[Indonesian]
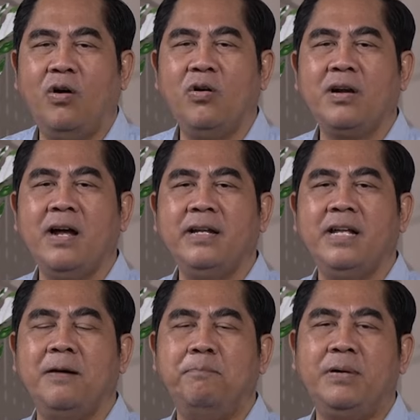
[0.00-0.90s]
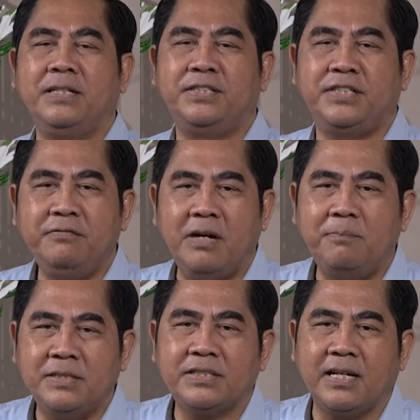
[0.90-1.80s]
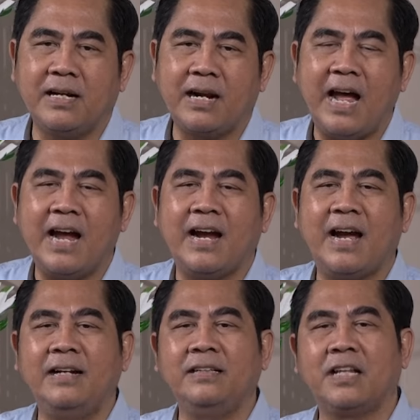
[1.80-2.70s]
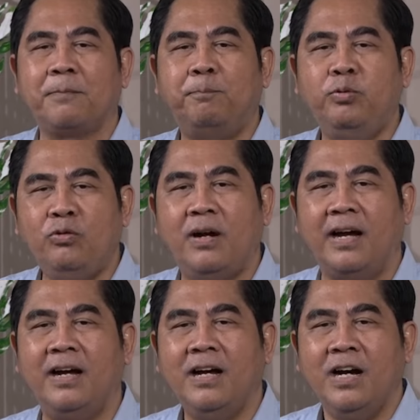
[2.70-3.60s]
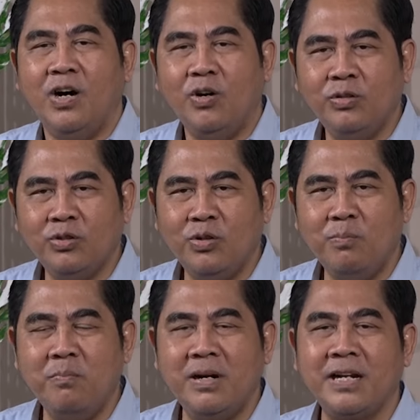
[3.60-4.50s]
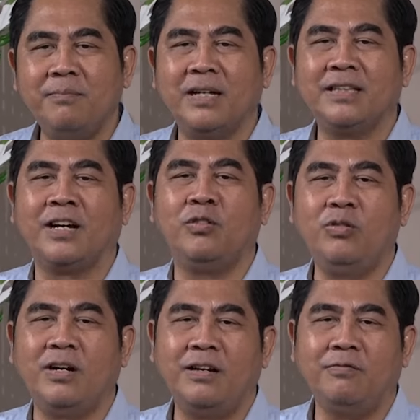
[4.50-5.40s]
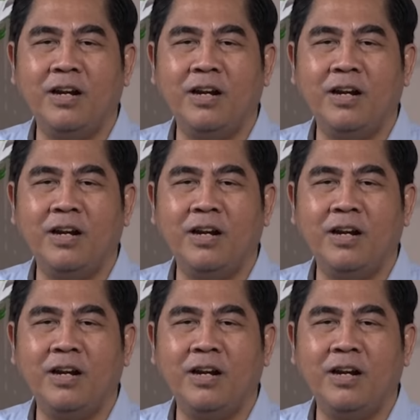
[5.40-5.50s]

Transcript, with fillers: orang yang berjiwa besar akan terbuka untuk menerima teguran.